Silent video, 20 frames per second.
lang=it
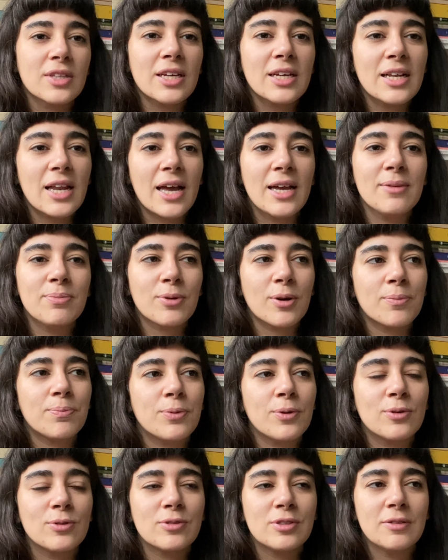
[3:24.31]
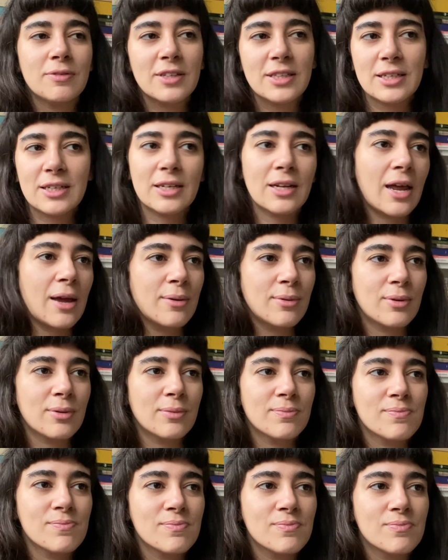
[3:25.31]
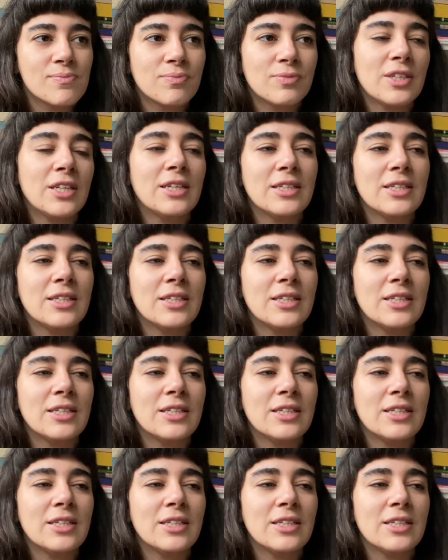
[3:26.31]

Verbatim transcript: E lei proprio si vede che lei Mm,